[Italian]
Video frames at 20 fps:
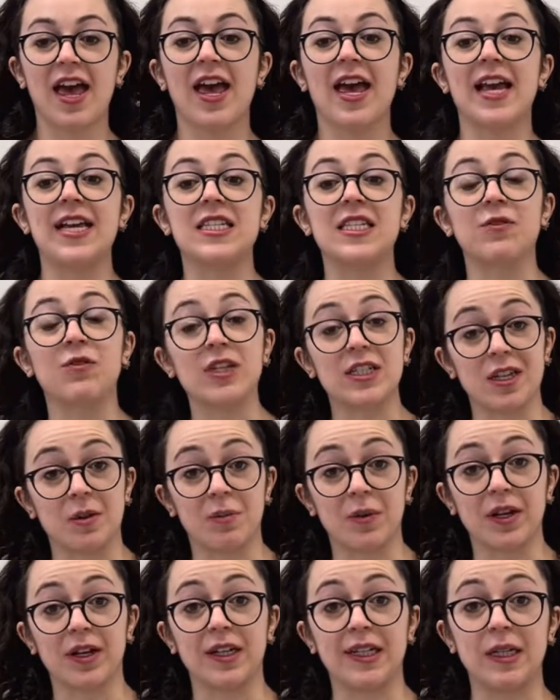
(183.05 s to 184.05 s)
E se vuoi
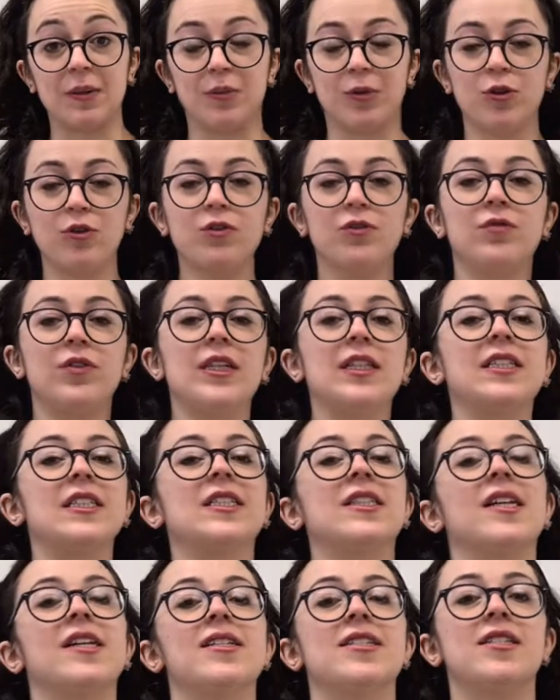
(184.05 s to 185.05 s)
saperne di più,
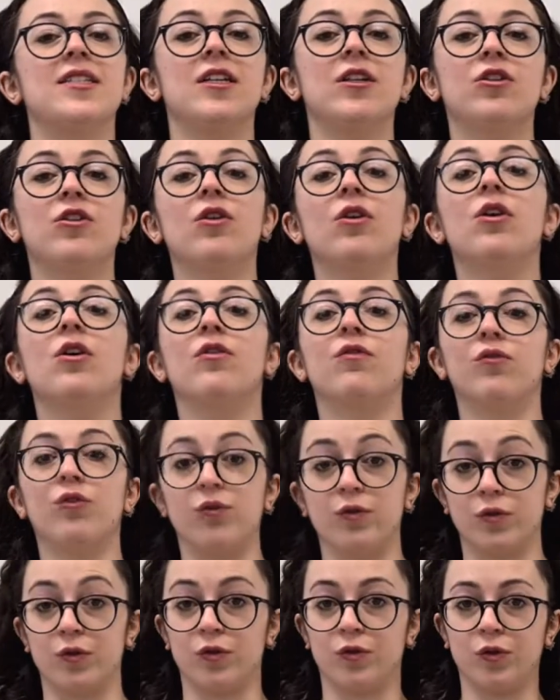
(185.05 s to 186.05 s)
visita il sito
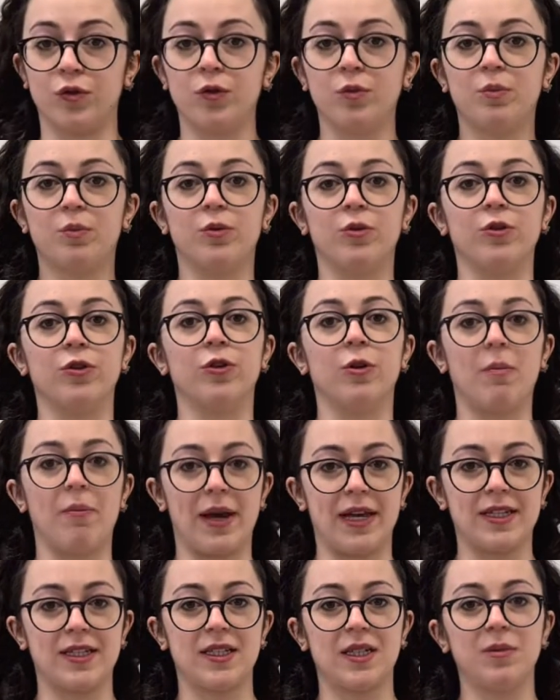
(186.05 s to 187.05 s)

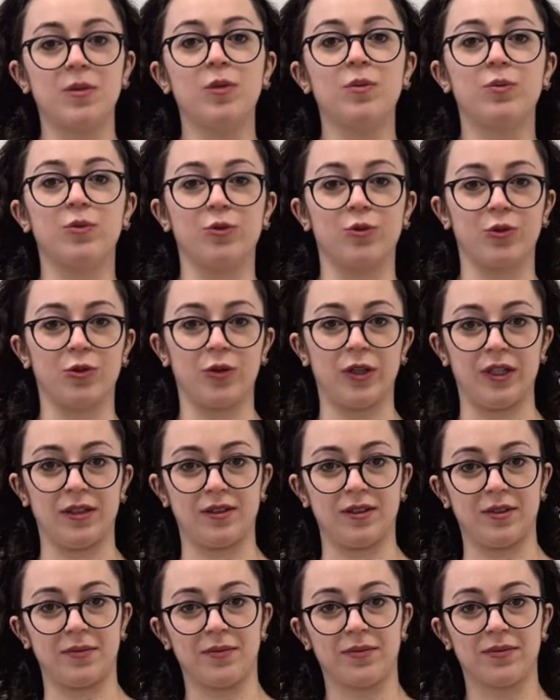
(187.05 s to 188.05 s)

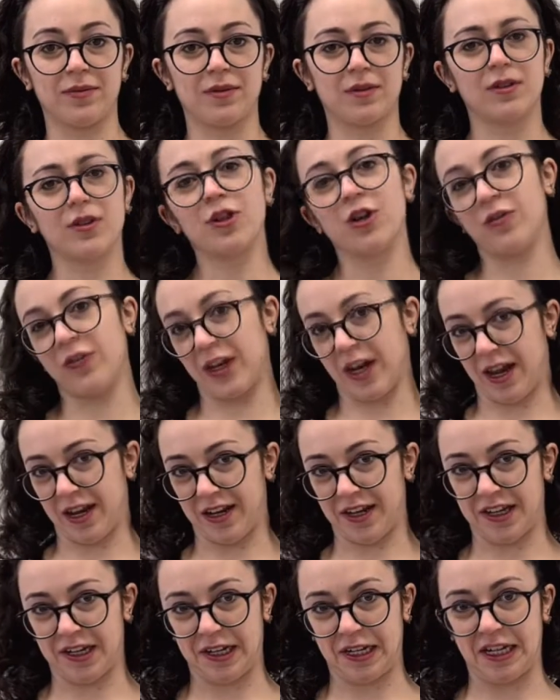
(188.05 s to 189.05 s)
www.bessimo.it.
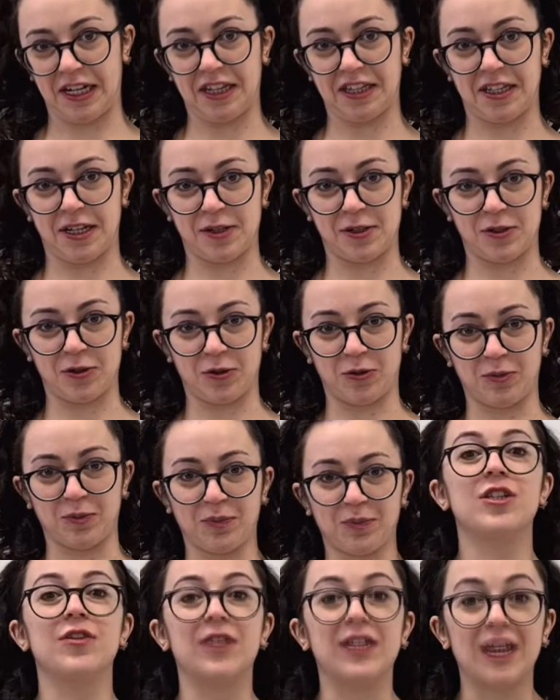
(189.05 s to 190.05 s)
Troverai il link nel testo.
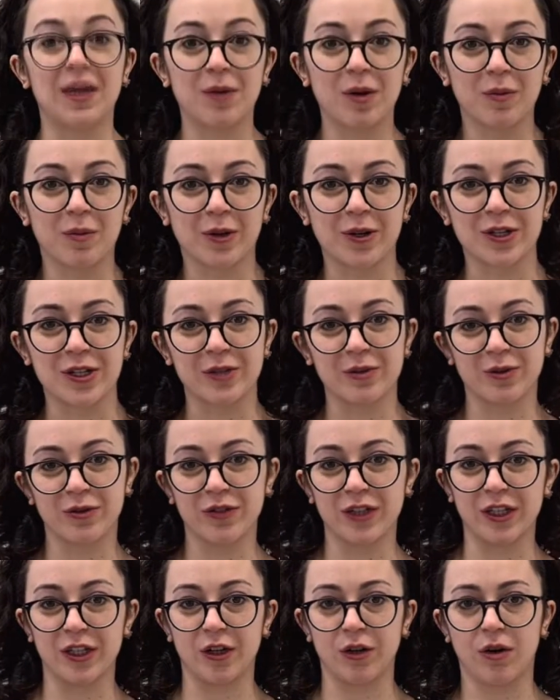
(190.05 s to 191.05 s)
Ci vediamo al prossimo
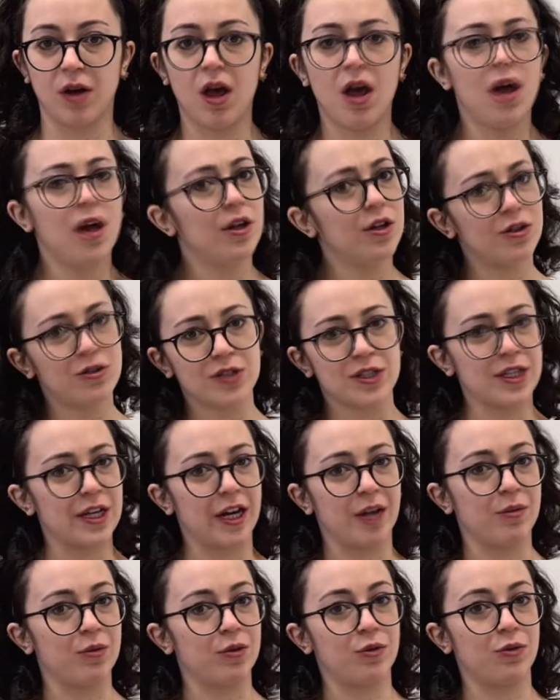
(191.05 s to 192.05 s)
video. Non
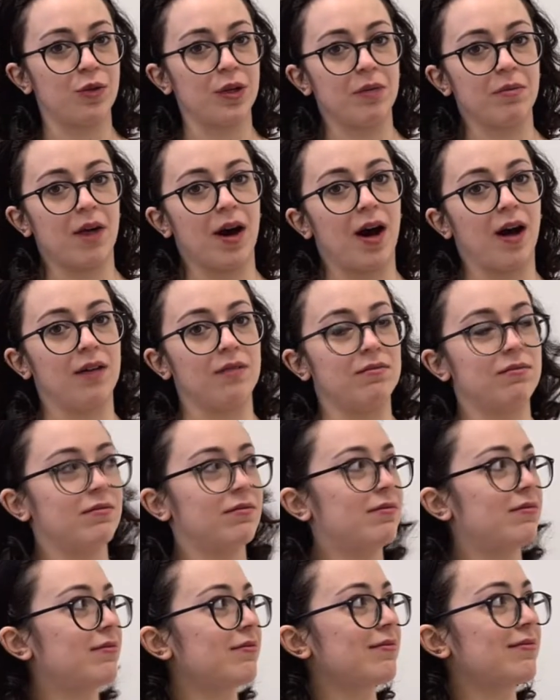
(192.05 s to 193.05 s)
saremo qui, ma
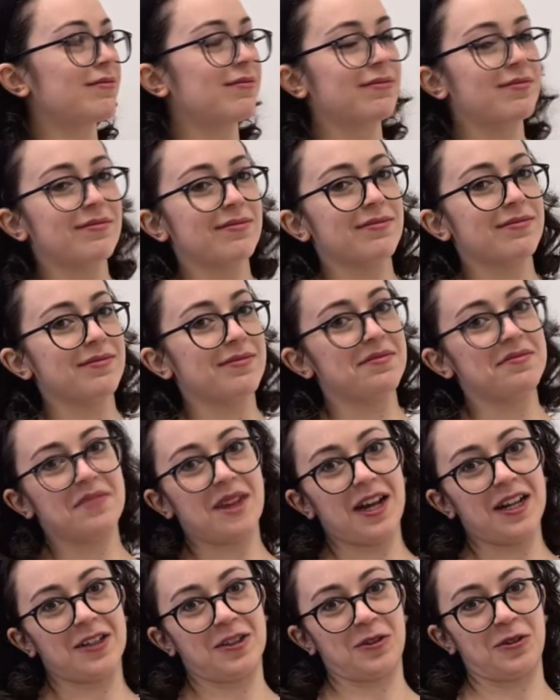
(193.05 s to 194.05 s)

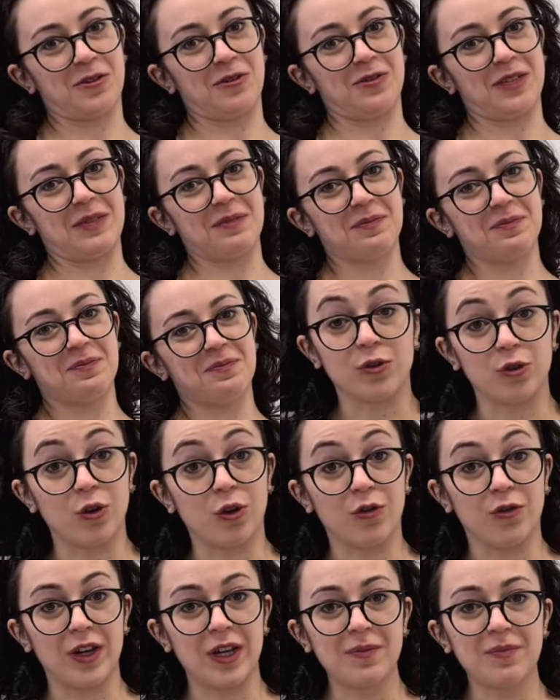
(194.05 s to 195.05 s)
altrove.
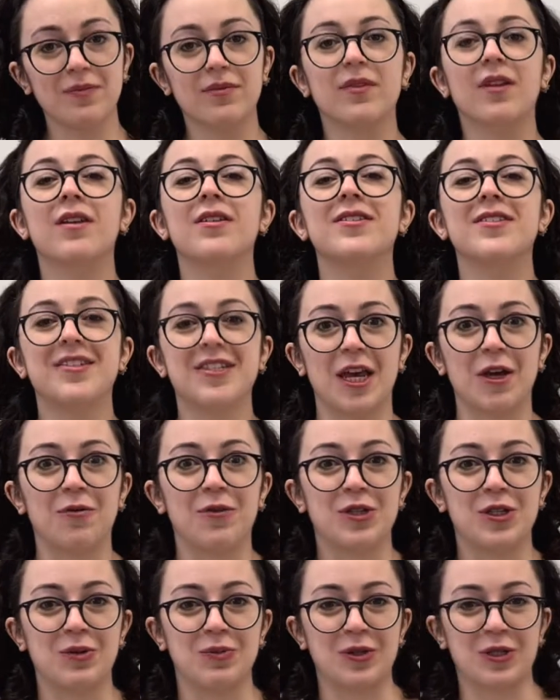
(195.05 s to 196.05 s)
Dove?
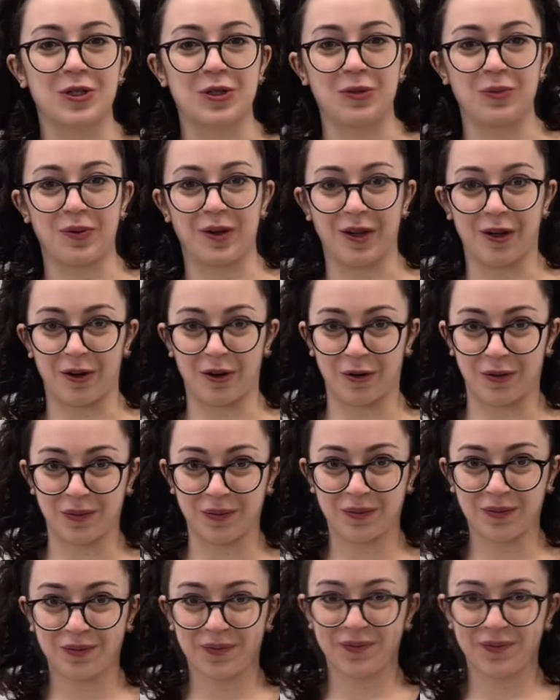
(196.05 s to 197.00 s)
Seguici per scoprirlo.